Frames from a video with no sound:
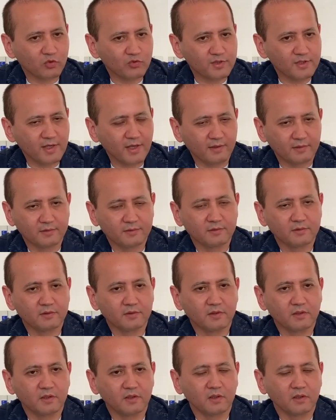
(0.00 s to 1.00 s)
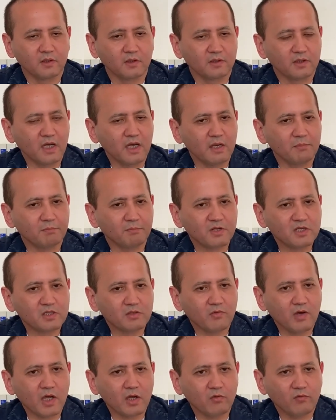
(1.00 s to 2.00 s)
друзья, я
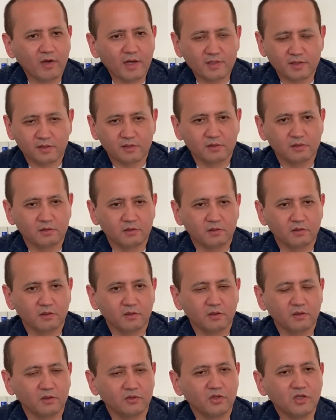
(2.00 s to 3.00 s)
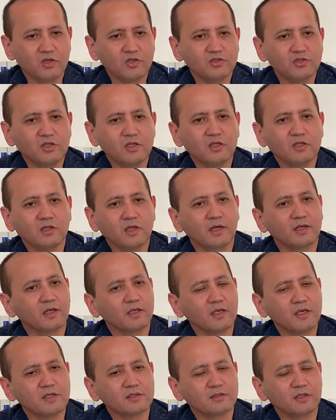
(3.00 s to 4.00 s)
призываю вас не идти на
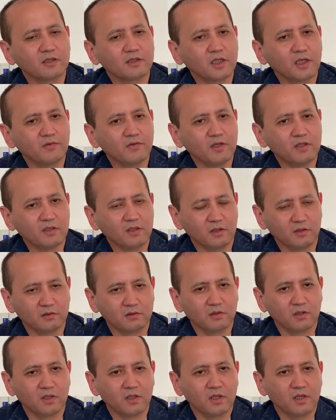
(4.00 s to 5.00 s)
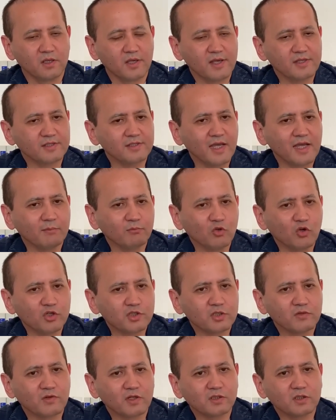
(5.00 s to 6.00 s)
какие столкновения. Я знаю
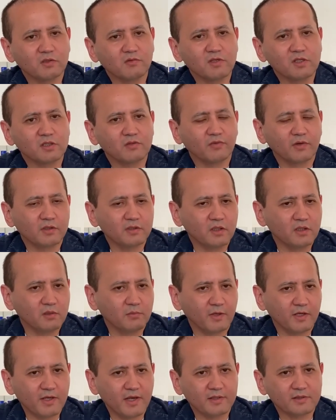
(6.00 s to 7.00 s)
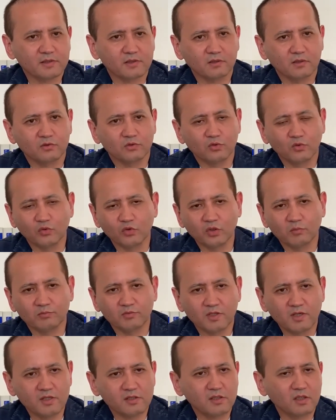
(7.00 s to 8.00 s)
множество активистов, они не боятся тюрем
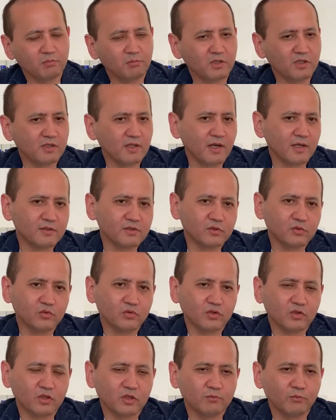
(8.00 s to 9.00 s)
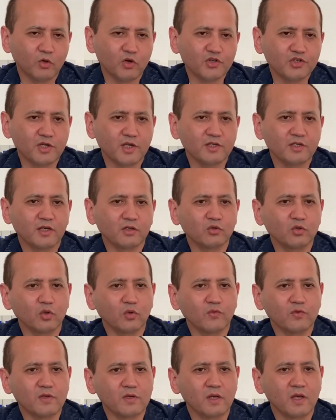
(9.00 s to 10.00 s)
10-15 суток и больше, они
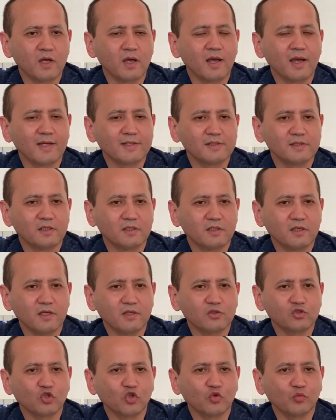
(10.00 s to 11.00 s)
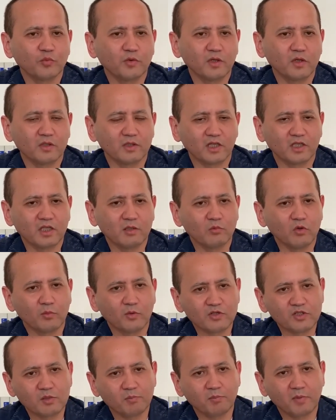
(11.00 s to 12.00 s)
готовы отсидеть, чтобы таким
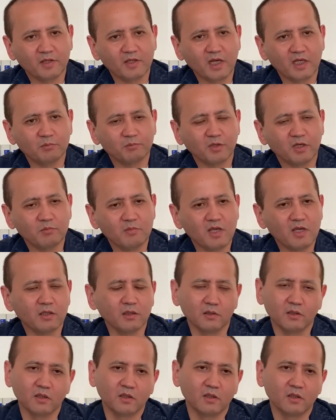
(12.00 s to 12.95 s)
образом подать пример